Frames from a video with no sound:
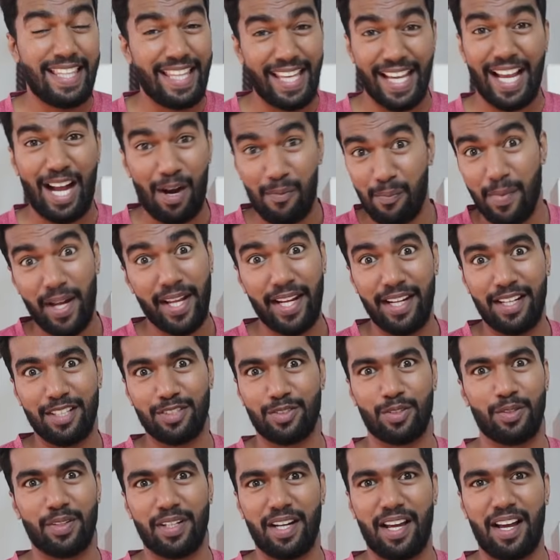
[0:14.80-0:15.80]
இது எங்கள் அம்மா
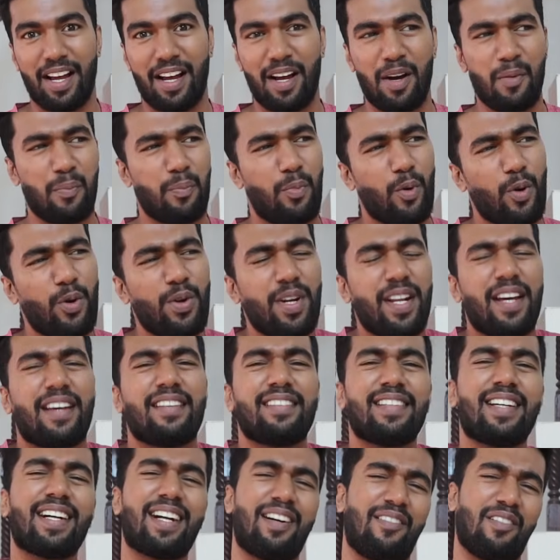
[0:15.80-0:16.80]
கிட்ட சொன்னால்
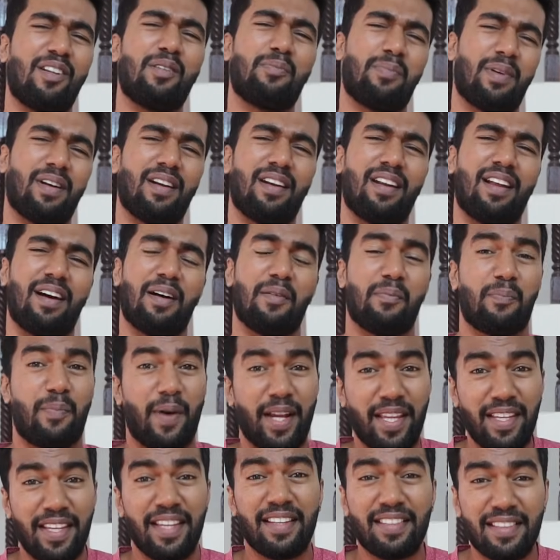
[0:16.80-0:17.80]
பொண்ணாக இருந்தால் கவலைப்படலாம்
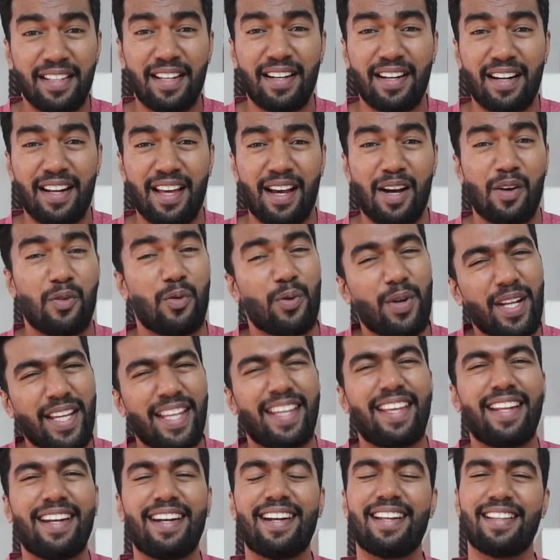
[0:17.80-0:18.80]
பையன் தானடா
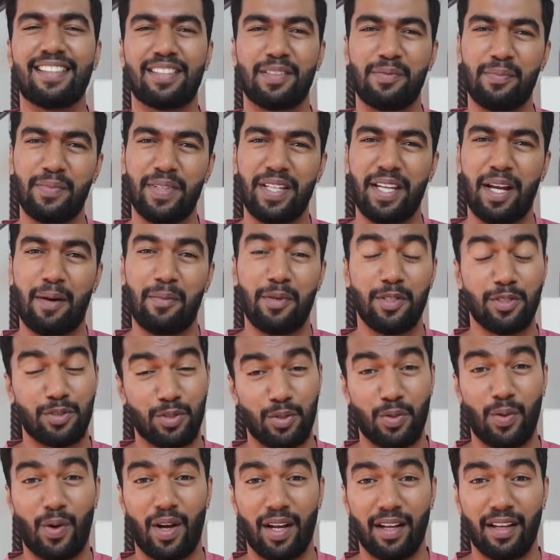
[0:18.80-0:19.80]
உனக்கு என்னடா தம்பி
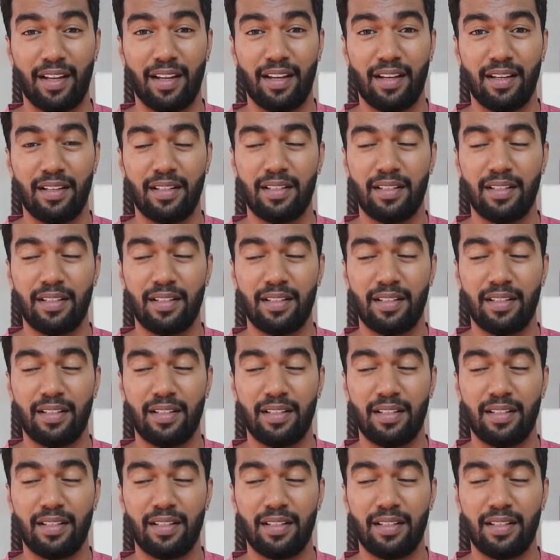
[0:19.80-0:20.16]
அப்படின்னு சொல்லுவாங்க